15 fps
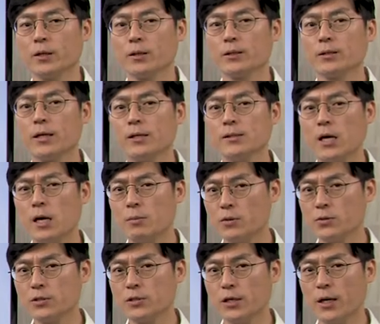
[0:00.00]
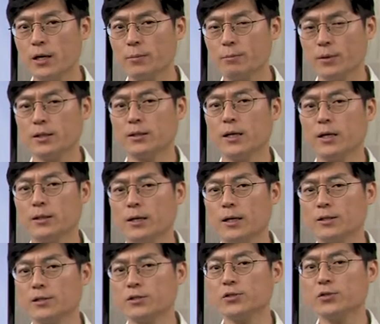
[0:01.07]
그게 세 번째
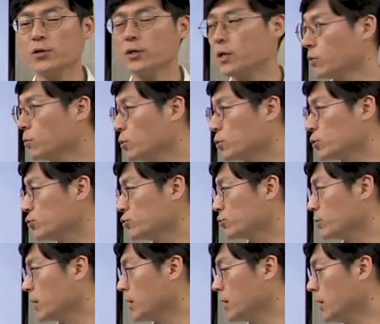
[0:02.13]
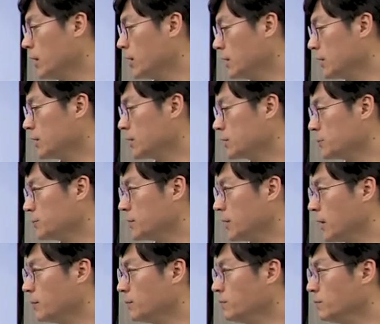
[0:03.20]
빅데이터의 특성이라고 보실 수가 있겠습니다.